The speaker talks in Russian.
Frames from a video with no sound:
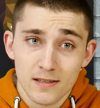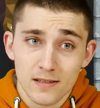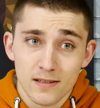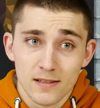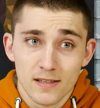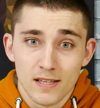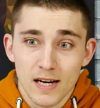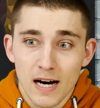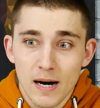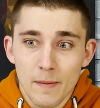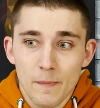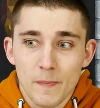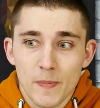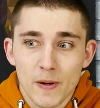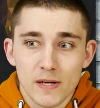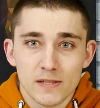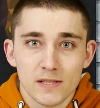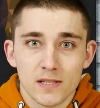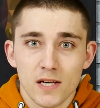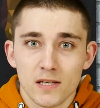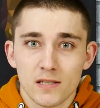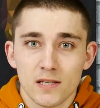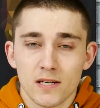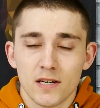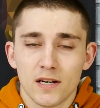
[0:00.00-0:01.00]
Да,
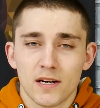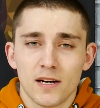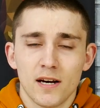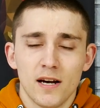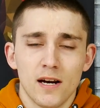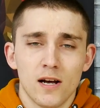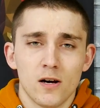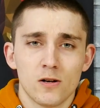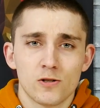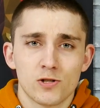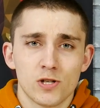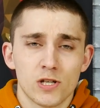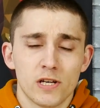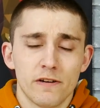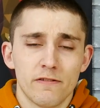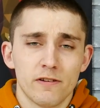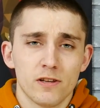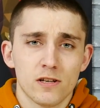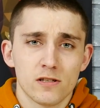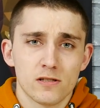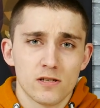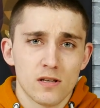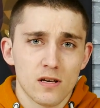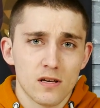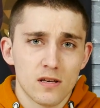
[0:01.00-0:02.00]
процессор Helio
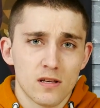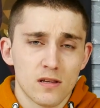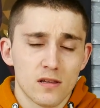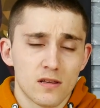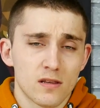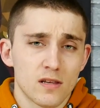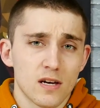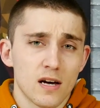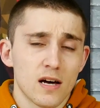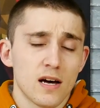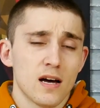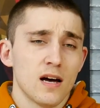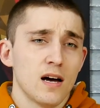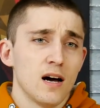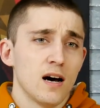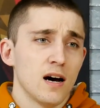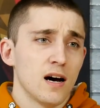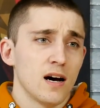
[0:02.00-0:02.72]
G90T,